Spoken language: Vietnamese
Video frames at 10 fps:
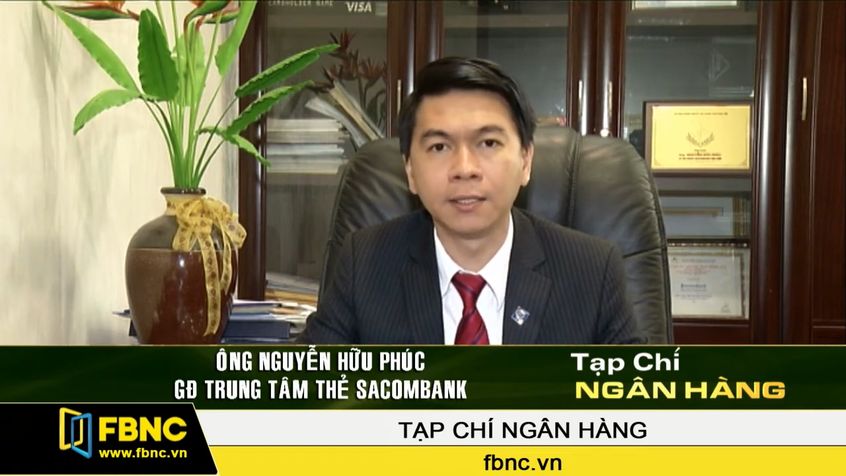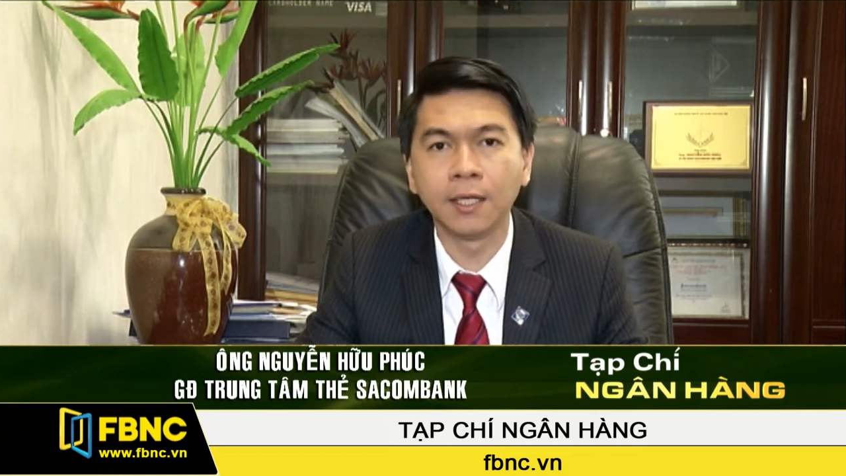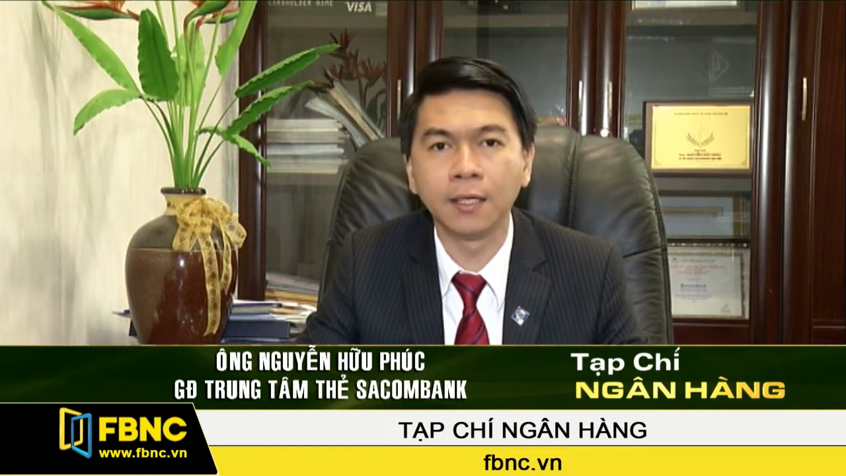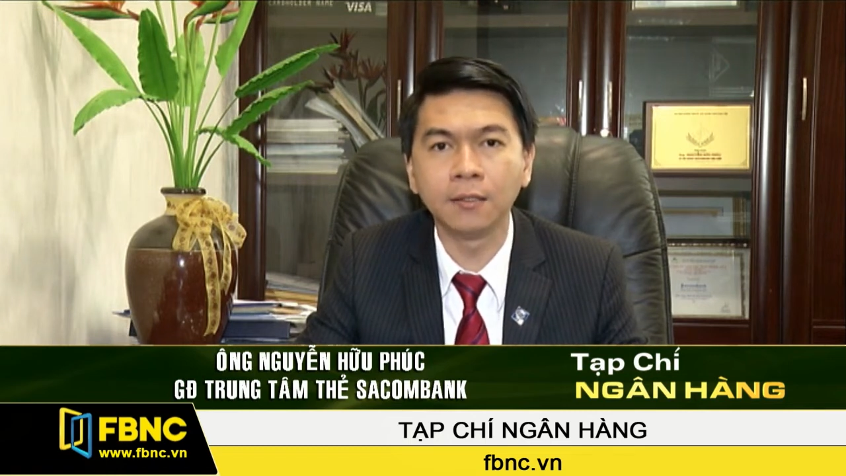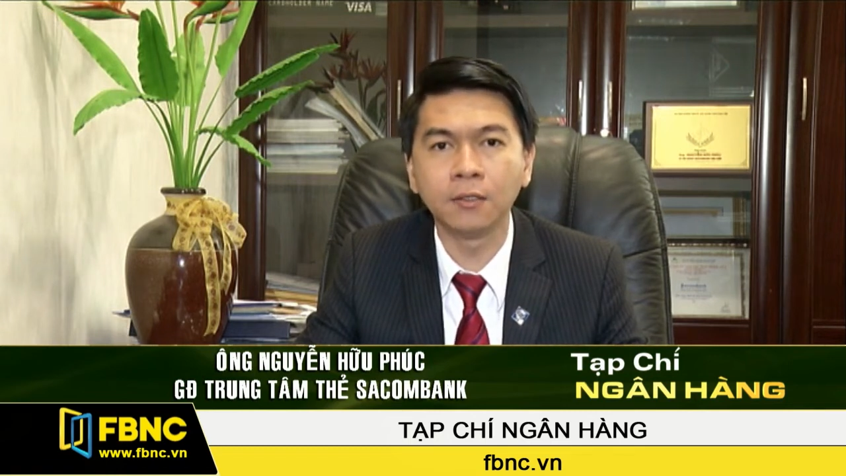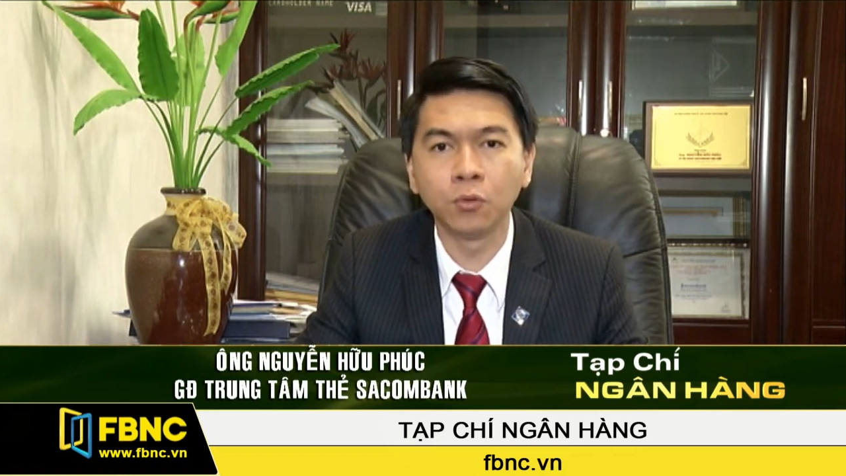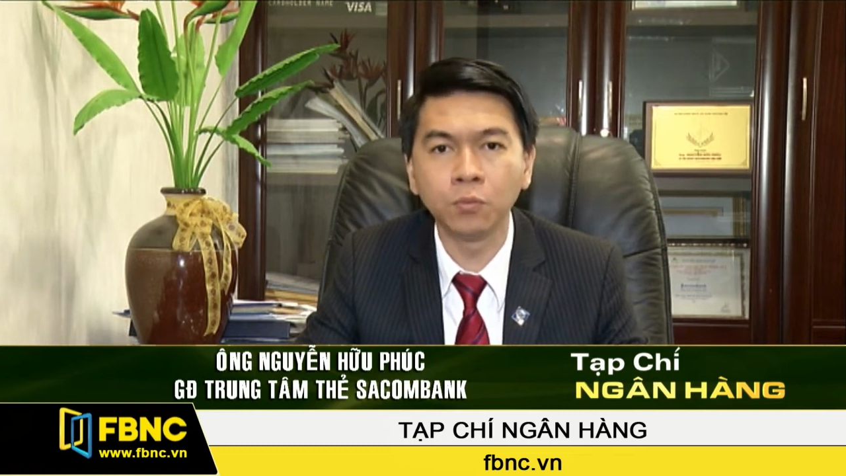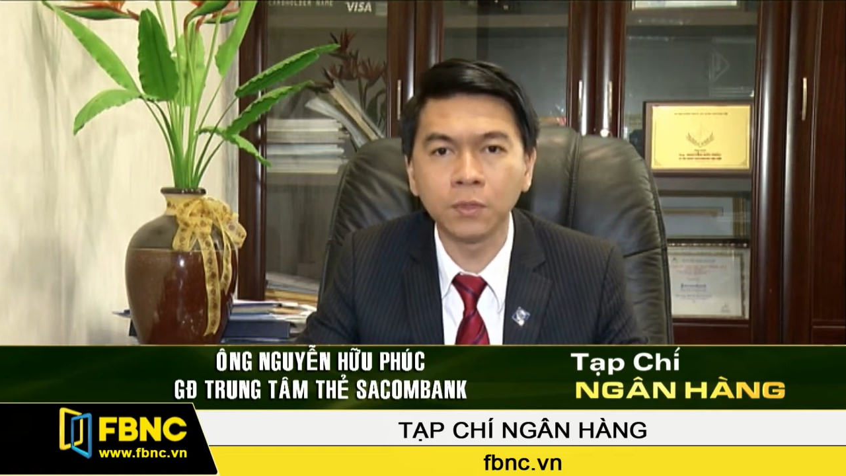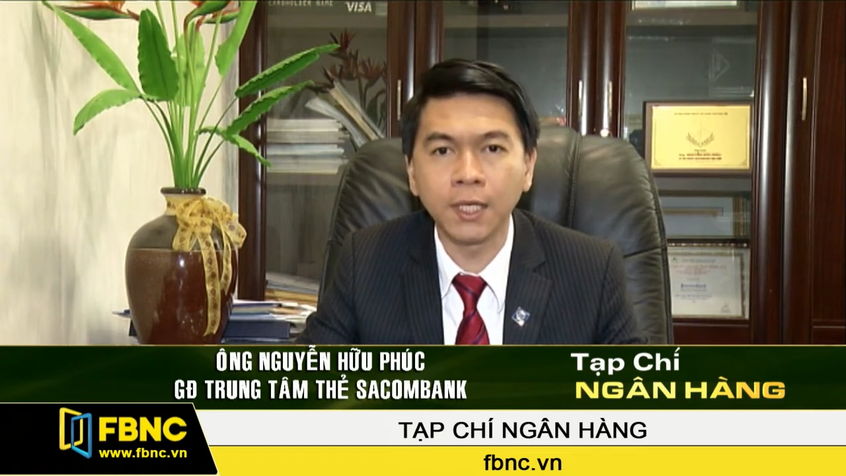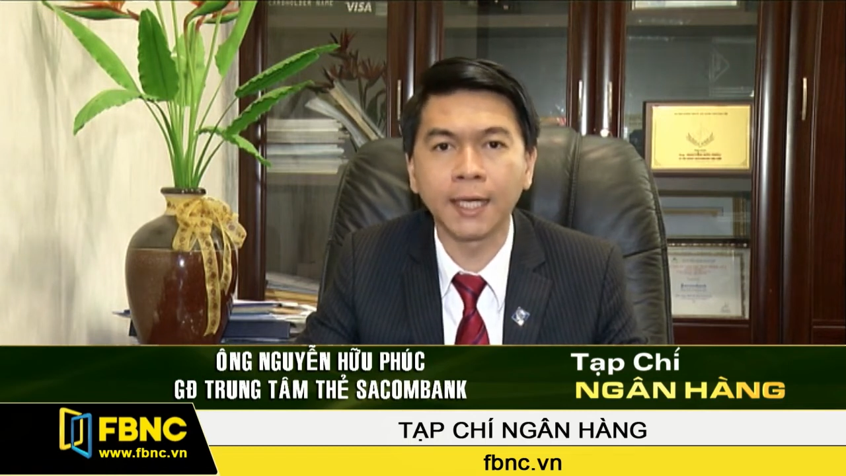đến
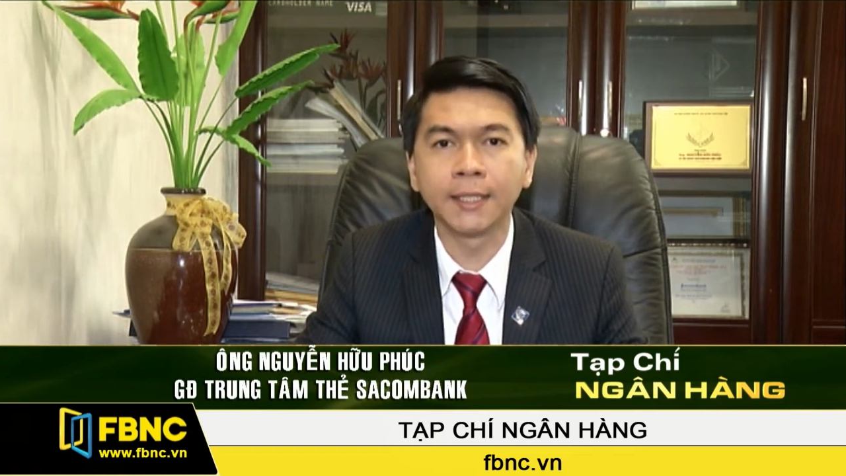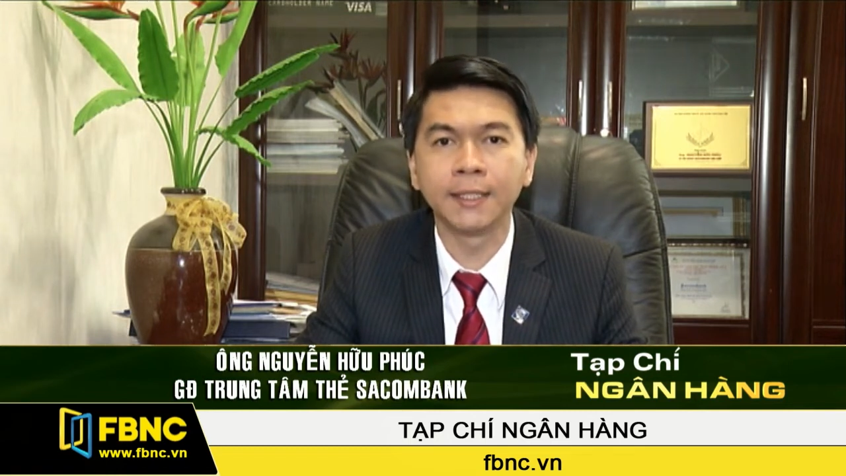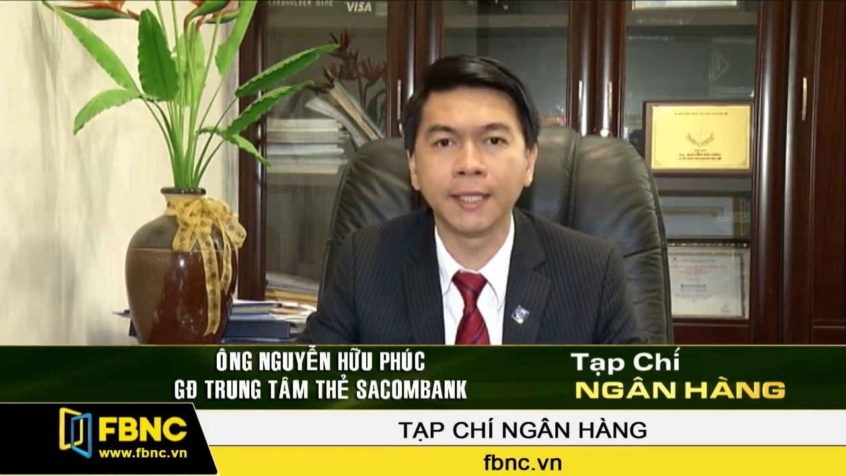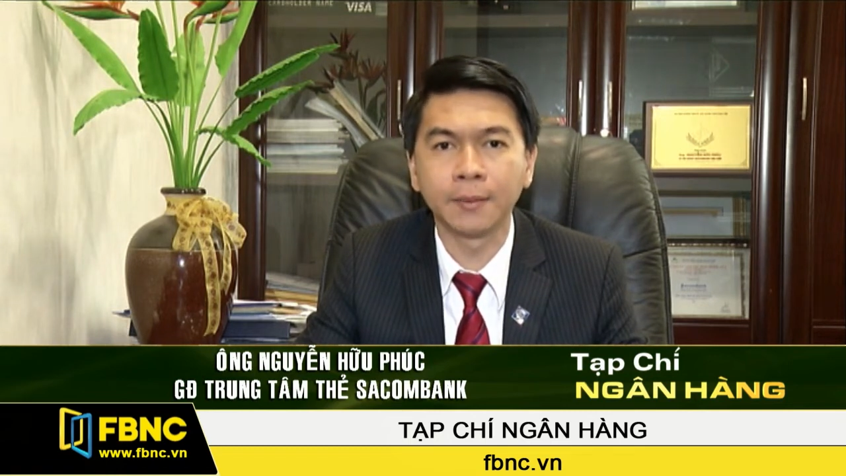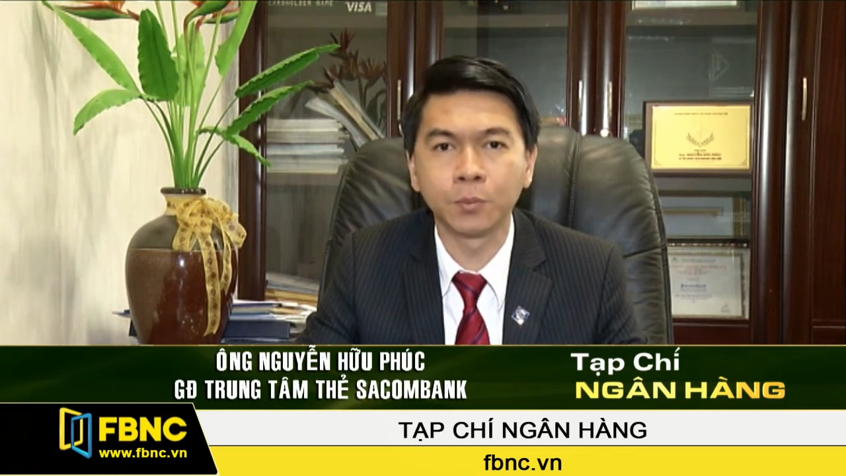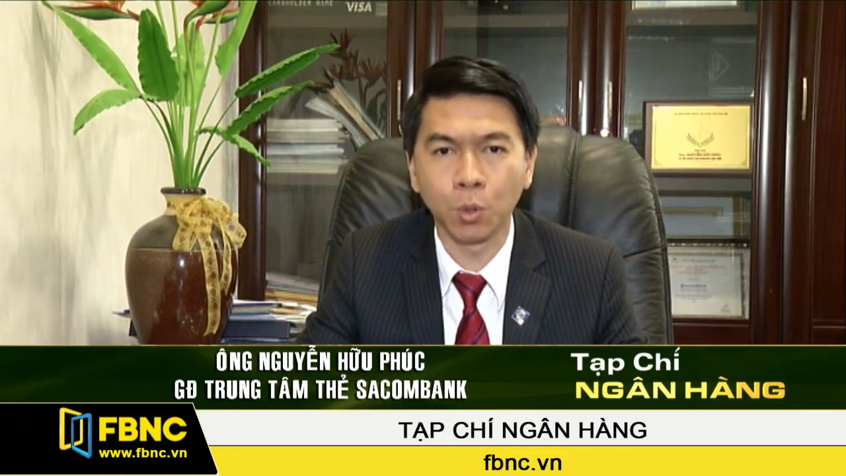đúng cái ATM